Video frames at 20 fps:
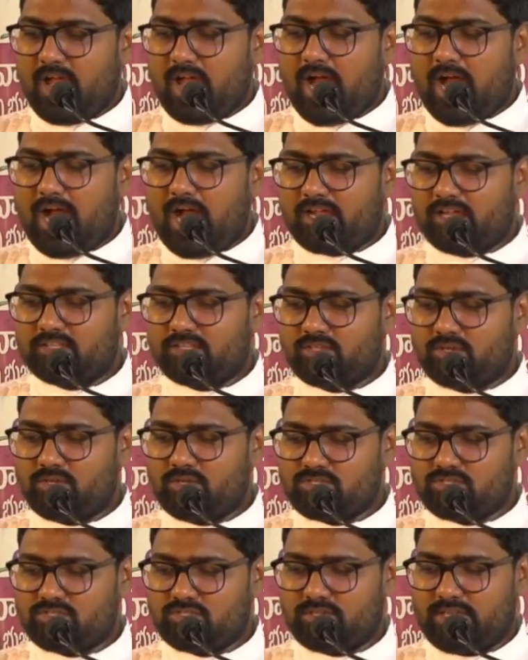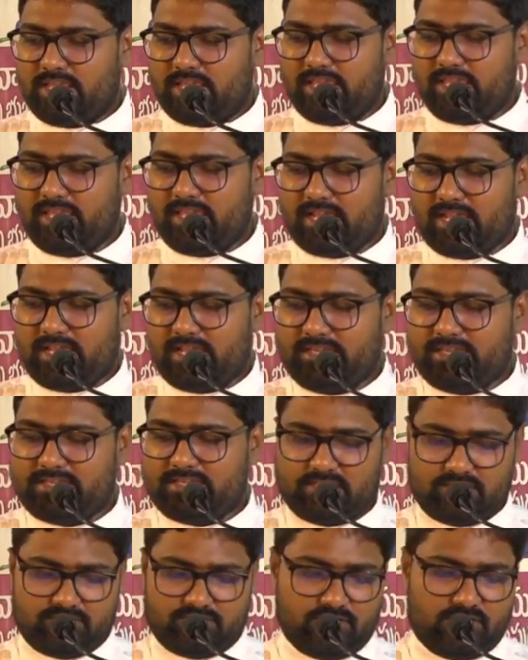అగతోస్నే
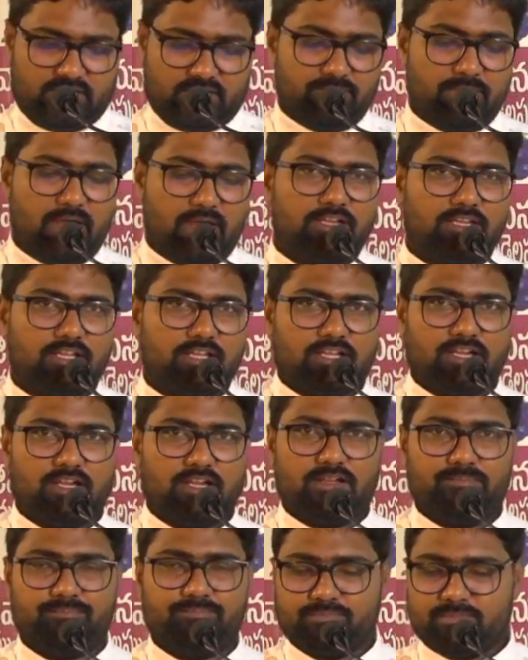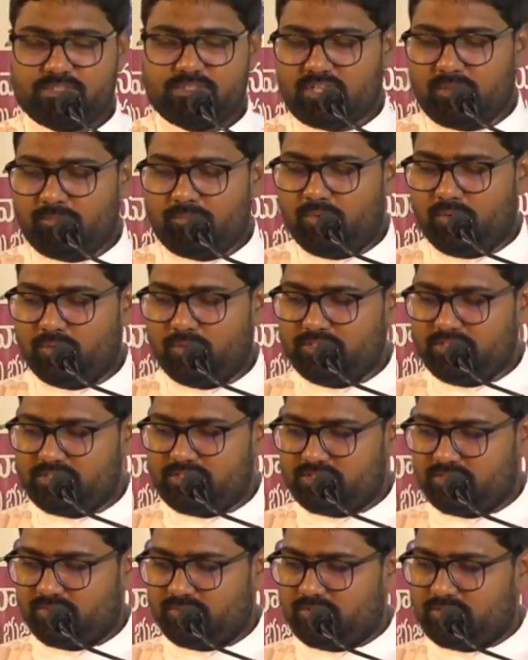అనేటటువంటి మాటక
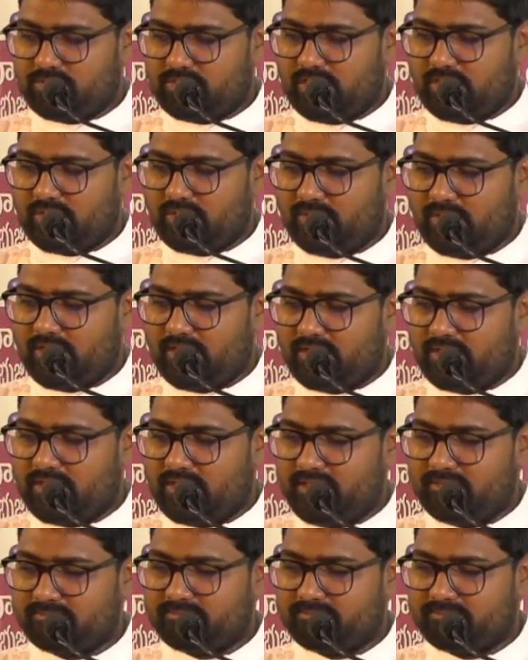సంబోధిస్తూ ఉంటారు అనగా